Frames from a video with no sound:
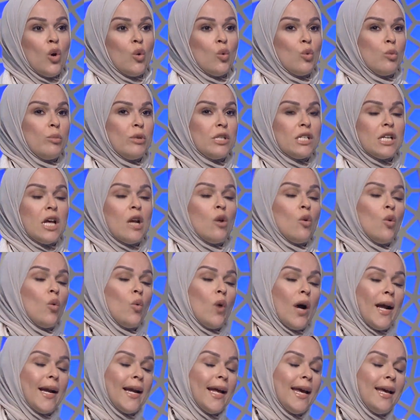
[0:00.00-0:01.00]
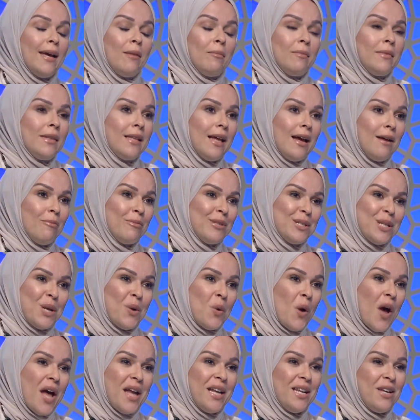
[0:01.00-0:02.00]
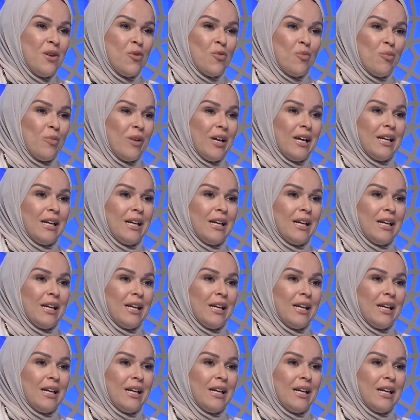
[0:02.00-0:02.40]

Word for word: وبيسالوا واحنا امتى بيسالوا اهاليهم